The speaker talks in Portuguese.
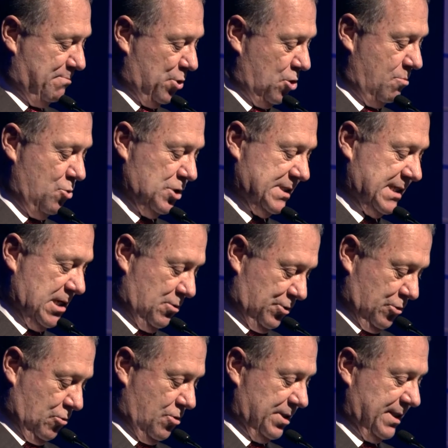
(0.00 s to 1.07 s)
Promoção
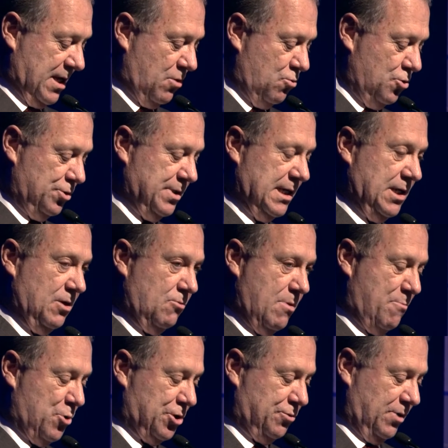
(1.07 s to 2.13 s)
do Conteúdo em Língua
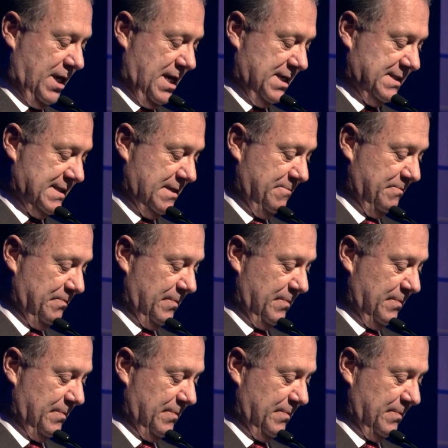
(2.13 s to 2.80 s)
Portuguesa.